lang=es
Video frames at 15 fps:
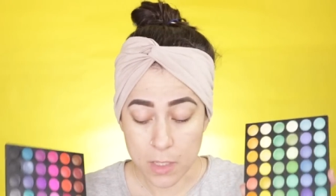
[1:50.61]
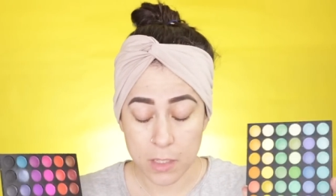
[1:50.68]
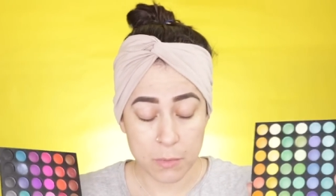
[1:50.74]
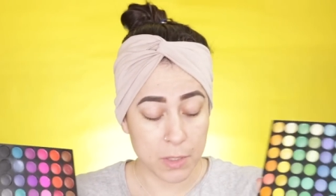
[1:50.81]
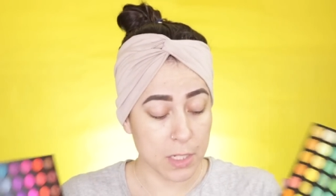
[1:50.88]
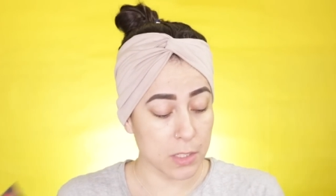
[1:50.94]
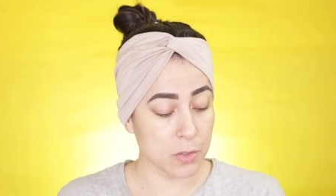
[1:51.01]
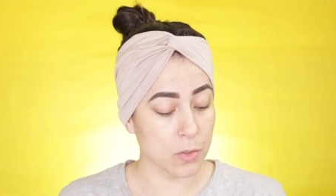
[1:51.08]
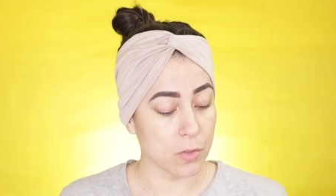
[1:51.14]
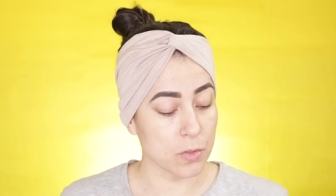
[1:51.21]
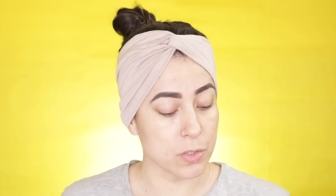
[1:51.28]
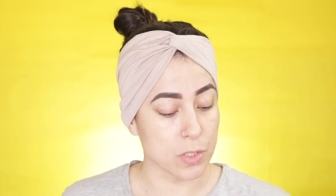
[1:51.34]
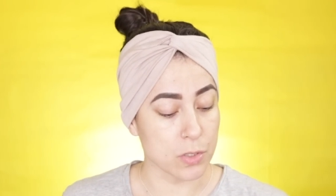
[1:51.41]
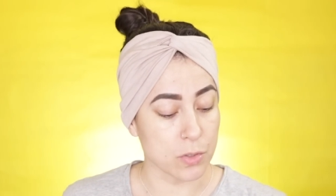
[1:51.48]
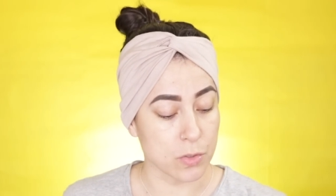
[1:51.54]
y vienen
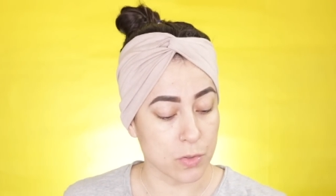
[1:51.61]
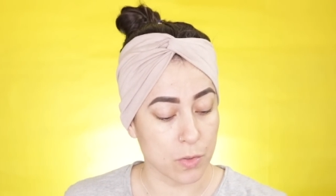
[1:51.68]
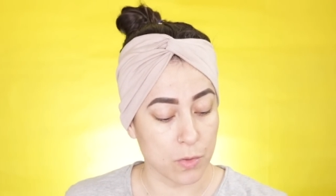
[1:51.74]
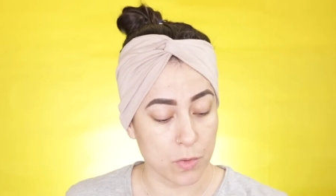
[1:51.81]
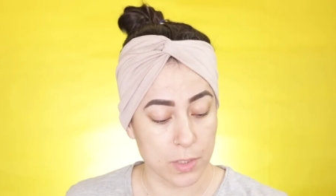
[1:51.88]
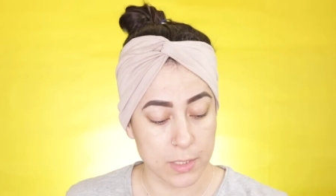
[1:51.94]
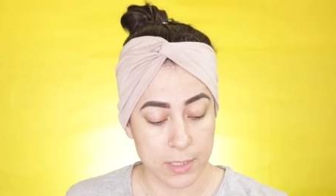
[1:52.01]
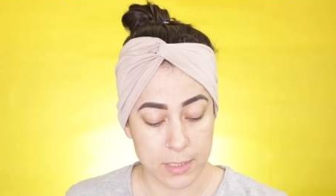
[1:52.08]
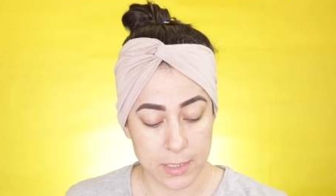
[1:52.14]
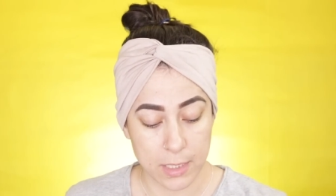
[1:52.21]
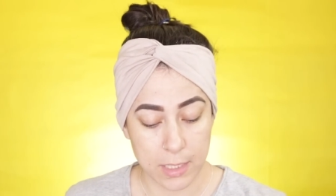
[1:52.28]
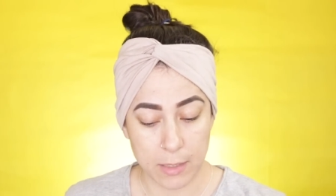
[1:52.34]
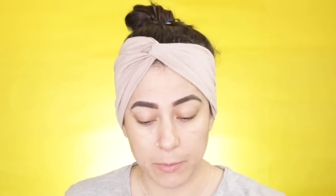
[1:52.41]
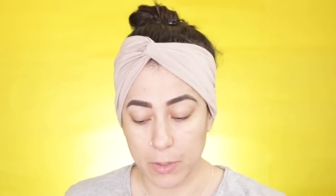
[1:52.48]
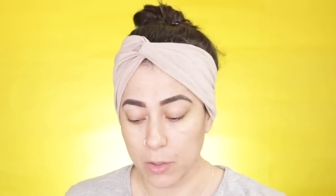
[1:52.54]
todos estos colores. Así
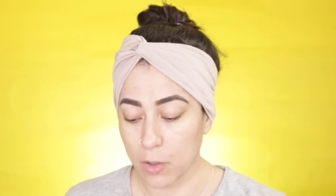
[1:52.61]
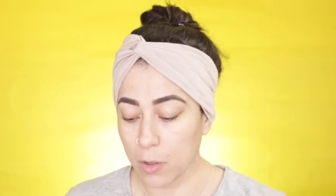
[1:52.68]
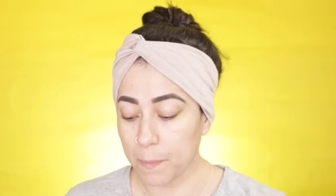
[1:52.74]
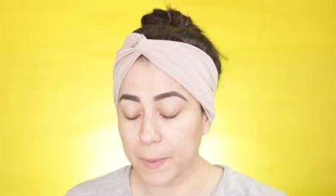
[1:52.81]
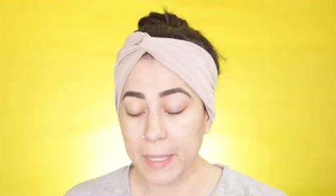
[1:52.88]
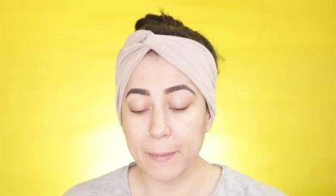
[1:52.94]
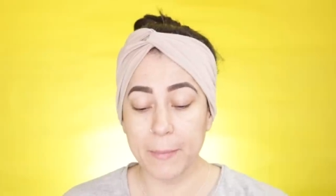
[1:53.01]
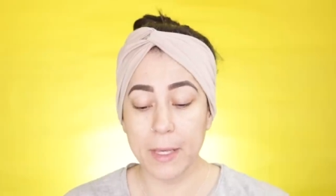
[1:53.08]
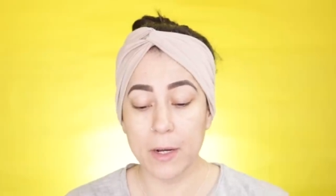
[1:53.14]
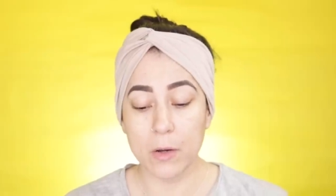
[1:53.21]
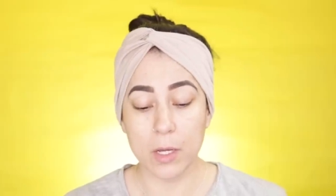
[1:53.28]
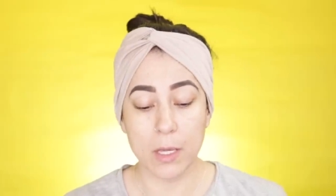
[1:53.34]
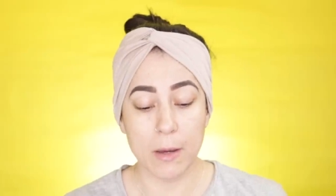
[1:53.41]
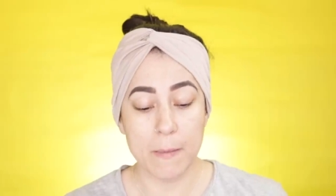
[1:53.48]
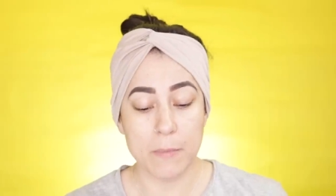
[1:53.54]
que bueno, lo primero
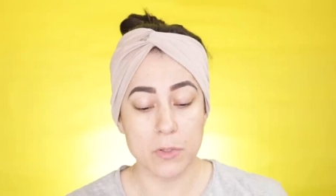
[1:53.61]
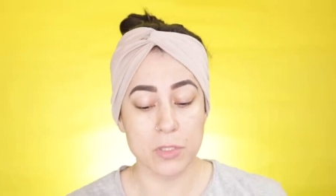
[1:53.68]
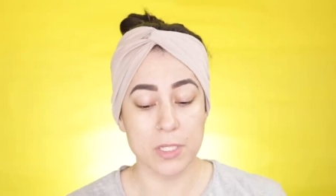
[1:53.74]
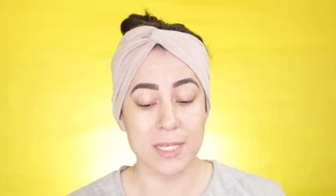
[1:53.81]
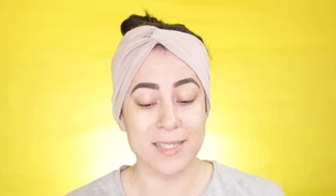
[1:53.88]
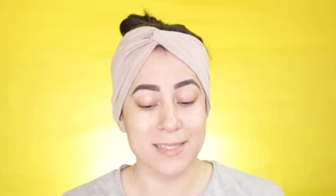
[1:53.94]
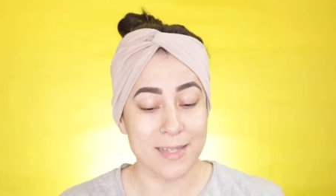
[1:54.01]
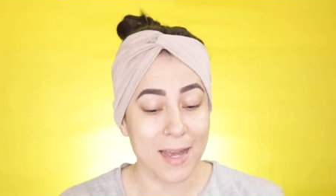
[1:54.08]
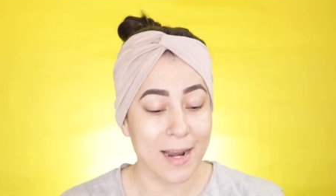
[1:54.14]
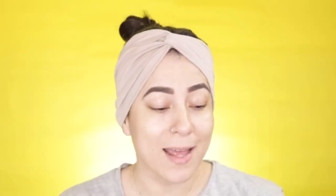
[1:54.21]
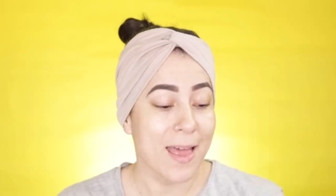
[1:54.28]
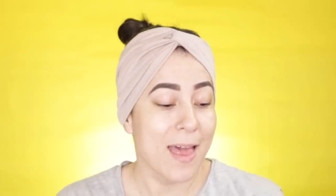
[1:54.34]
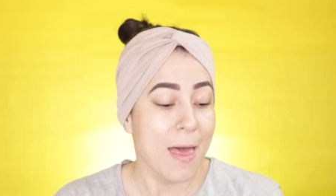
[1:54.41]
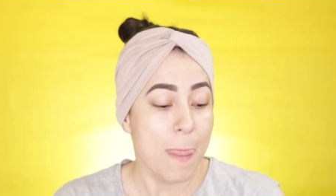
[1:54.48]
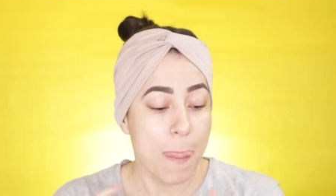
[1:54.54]
que vamos a estar
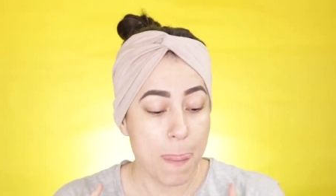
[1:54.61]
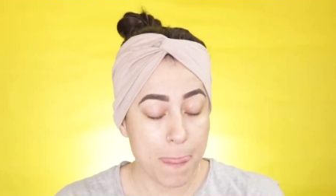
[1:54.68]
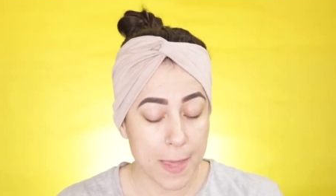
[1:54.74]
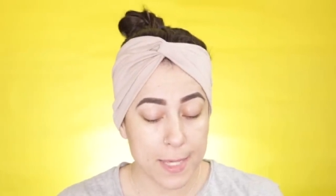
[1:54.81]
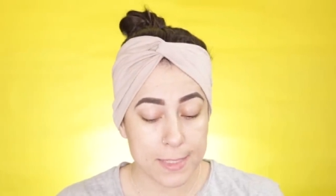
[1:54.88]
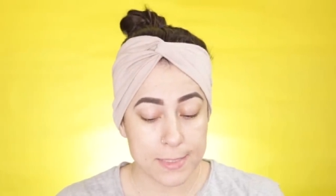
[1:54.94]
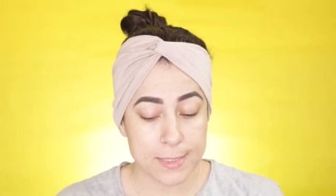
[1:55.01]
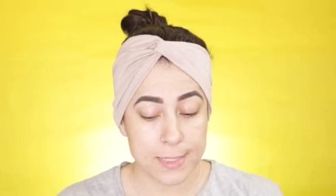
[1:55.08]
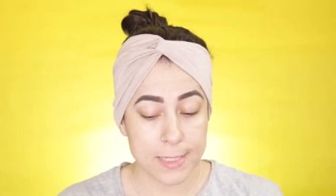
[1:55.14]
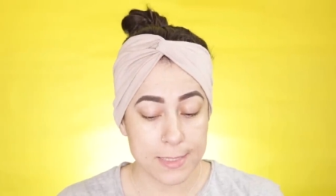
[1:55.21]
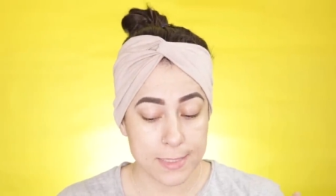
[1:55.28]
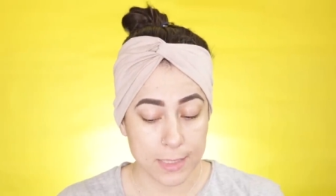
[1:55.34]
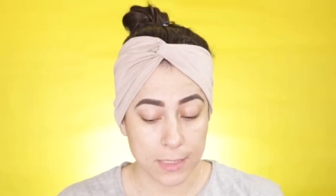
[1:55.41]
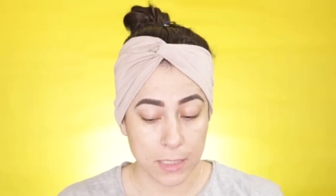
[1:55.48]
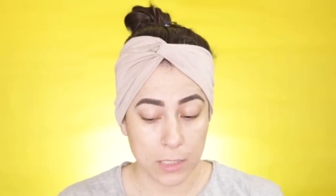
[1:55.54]

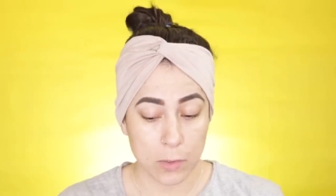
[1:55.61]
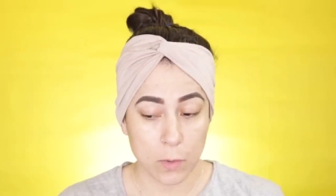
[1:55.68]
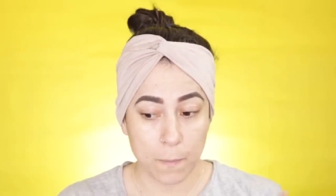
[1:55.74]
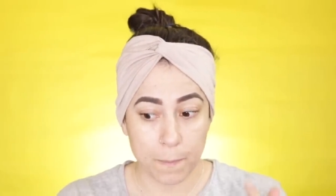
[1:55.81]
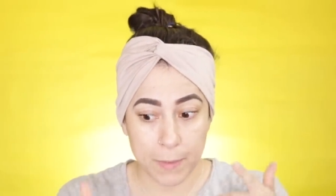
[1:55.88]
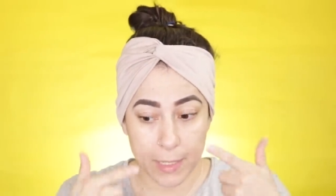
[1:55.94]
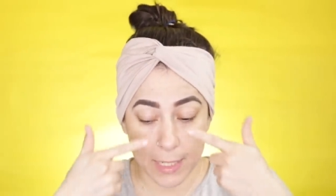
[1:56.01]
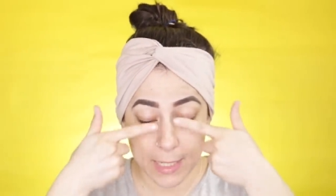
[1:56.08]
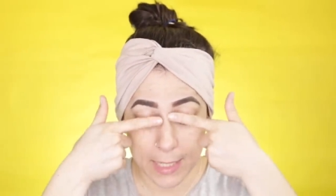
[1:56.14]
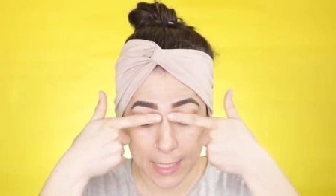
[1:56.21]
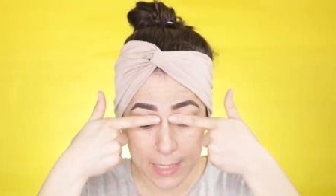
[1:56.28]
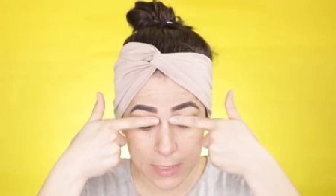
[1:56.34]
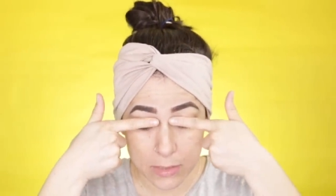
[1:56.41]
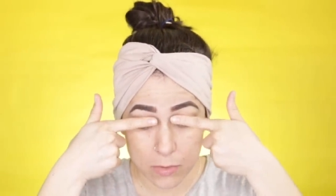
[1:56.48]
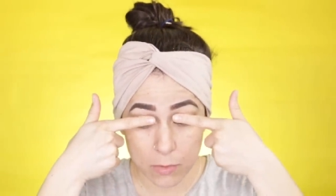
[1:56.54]
necesitando para
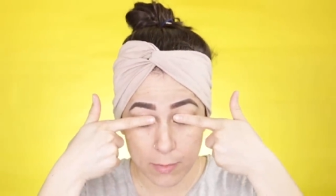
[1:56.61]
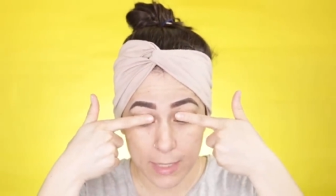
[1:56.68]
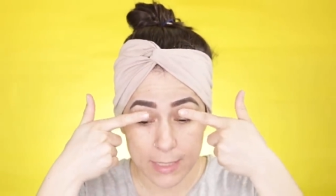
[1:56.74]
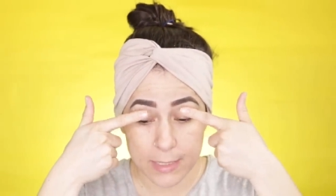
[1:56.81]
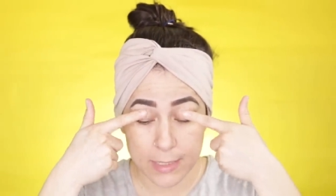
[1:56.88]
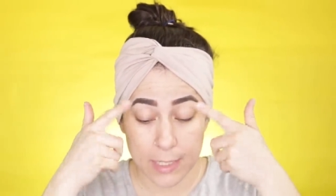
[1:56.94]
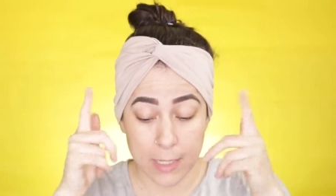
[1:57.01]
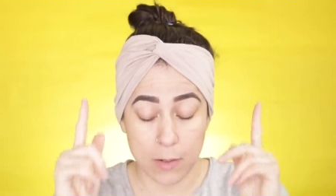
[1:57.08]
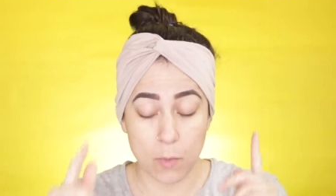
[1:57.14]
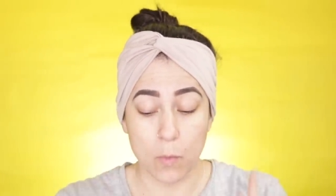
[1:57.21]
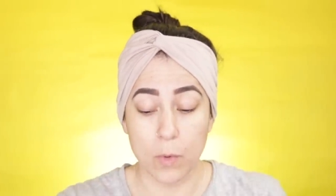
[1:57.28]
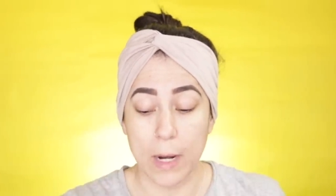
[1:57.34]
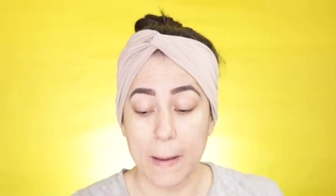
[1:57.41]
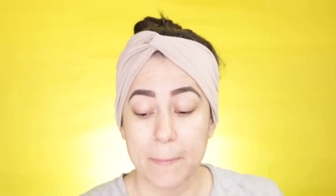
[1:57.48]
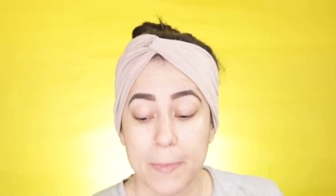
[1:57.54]
esto va a ser
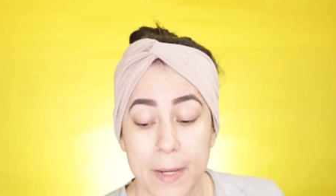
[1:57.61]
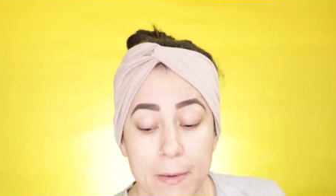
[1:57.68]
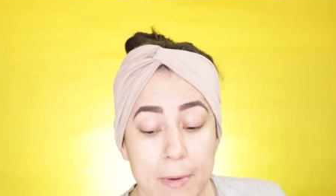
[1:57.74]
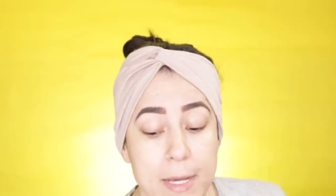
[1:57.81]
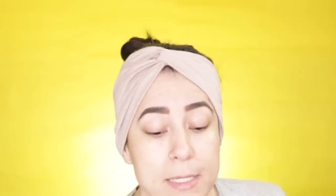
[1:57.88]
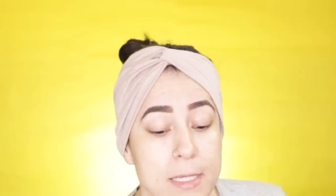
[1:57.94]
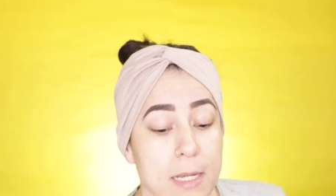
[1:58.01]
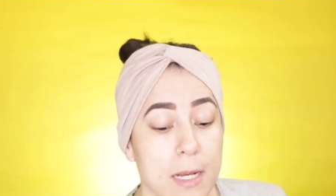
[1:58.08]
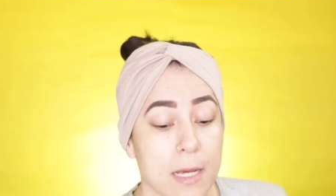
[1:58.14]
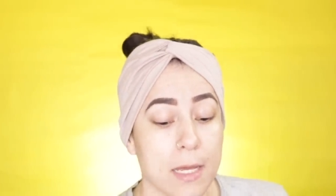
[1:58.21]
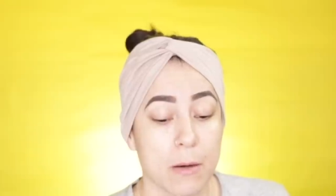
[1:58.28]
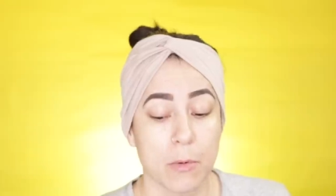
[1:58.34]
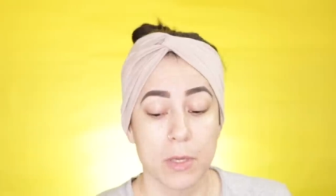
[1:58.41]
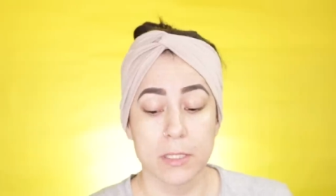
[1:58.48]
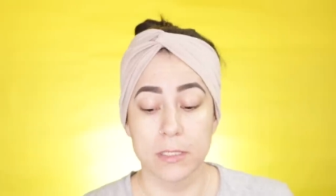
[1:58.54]
una prebase. La
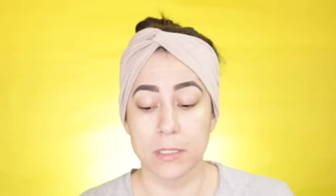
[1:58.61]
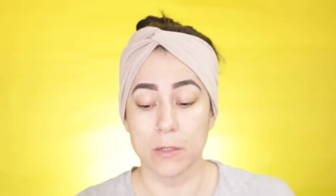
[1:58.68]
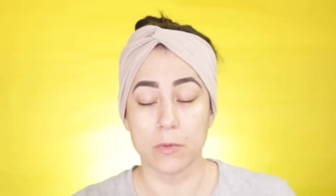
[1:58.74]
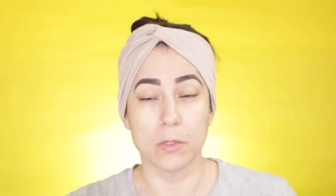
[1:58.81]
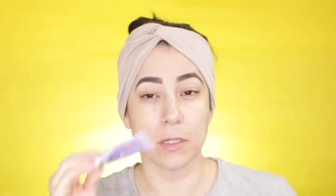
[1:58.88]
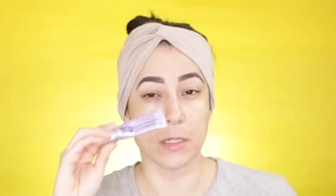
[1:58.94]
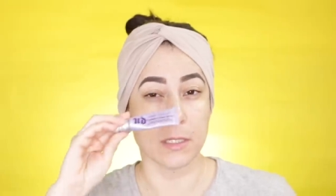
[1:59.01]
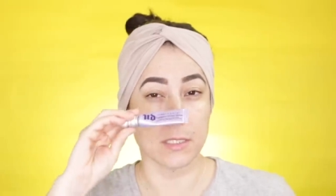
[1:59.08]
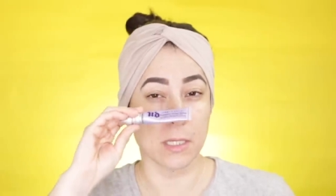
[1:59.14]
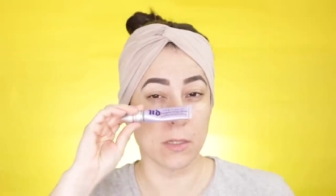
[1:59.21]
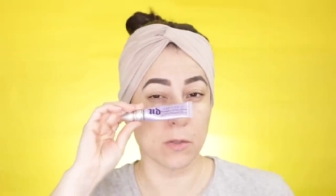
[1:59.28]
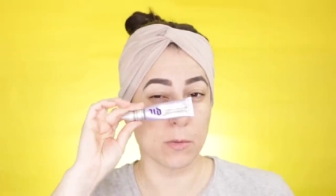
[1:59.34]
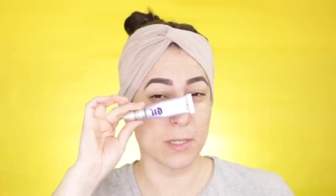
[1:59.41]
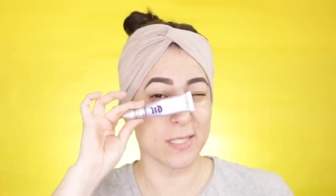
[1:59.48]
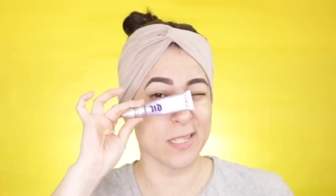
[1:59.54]
que voy a estar
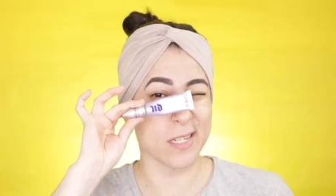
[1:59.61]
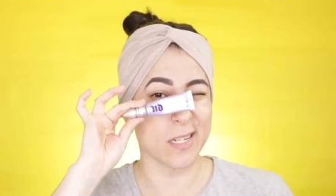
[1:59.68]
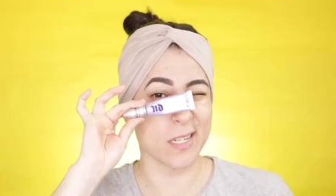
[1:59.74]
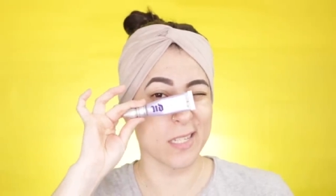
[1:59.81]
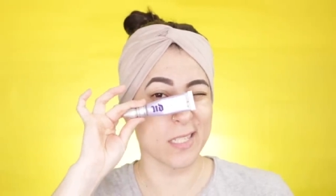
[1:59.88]
utilizando va a ser